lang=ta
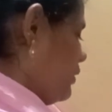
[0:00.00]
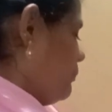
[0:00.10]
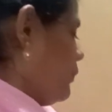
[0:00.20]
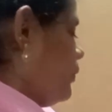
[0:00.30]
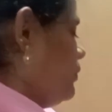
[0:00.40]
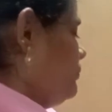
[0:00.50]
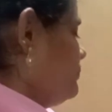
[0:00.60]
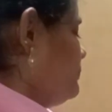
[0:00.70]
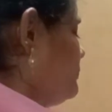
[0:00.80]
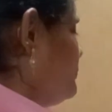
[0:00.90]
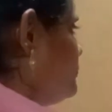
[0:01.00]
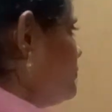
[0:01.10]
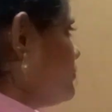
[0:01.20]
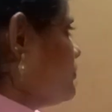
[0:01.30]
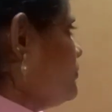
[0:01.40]
இப்போது
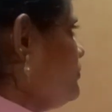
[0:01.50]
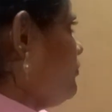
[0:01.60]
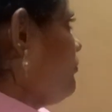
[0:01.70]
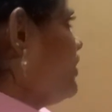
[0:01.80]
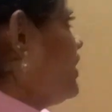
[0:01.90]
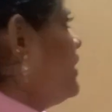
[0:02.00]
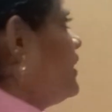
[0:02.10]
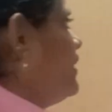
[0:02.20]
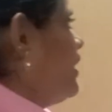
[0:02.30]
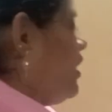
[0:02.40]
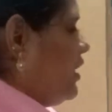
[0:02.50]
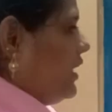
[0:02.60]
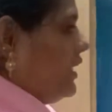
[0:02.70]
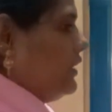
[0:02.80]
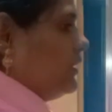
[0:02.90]
இந்த
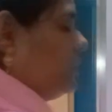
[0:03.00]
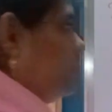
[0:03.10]
டாலர்